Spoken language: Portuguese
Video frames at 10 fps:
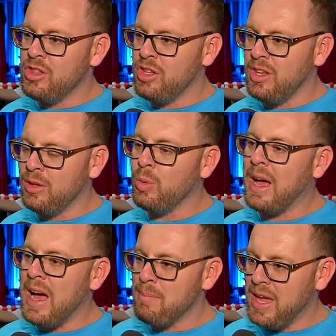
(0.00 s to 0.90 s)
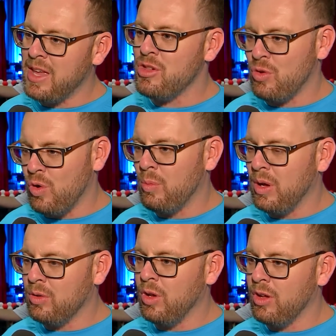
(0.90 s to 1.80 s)
de educar a mente, como é
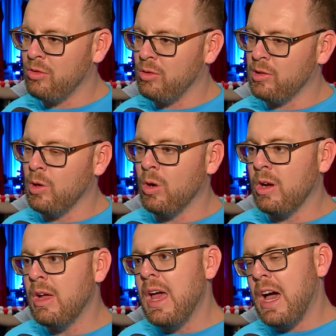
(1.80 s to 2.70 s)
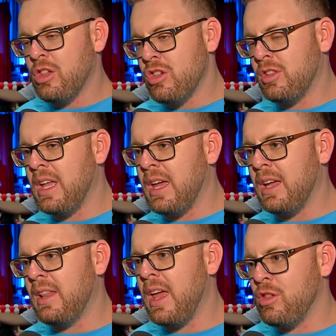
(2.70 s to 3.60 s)
o nosso slogan, a gente tem a
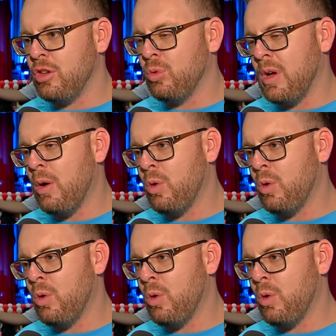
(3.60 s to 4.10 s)
ideia de educar o